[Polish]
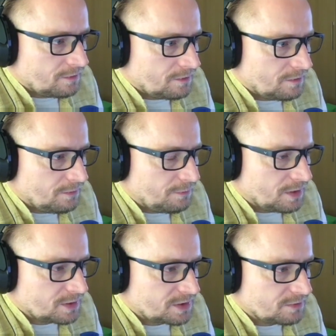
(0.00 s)
I
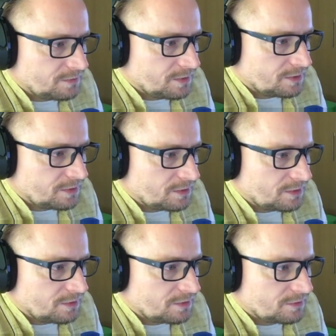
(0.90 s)
płaczą po to, o
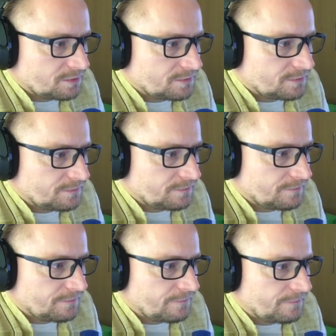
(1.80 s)
to.
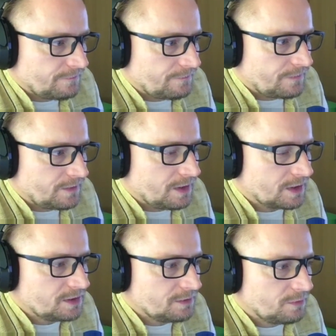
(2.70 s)

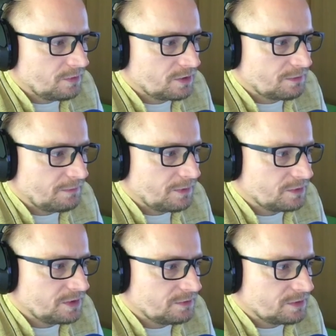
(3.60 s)
Jaki błąd
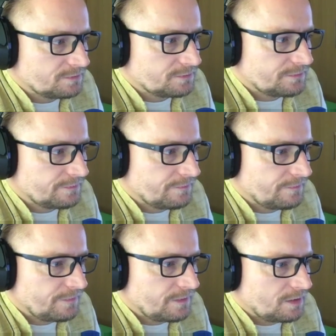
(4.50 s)
popełniłem,
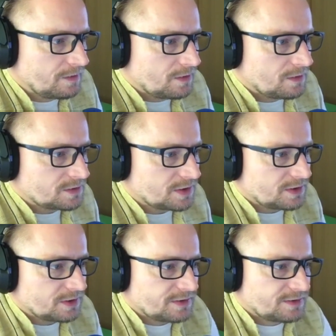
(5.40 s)
że
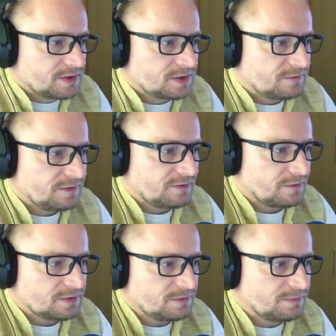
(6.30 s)
Ty chcesz
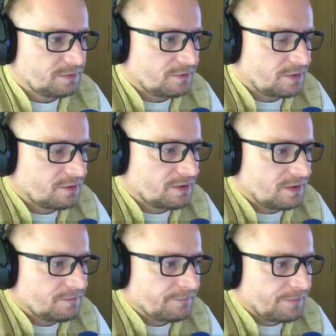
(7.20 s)
wysłać mnie z
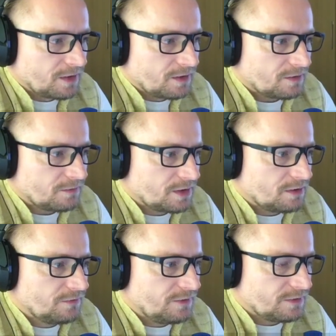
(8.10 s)
powrotem do mojego
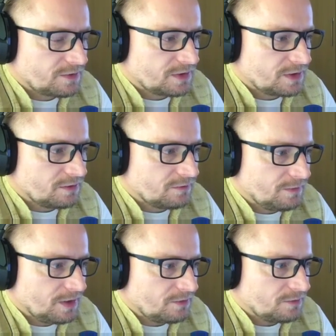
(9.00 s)
fizycznego wymiaru?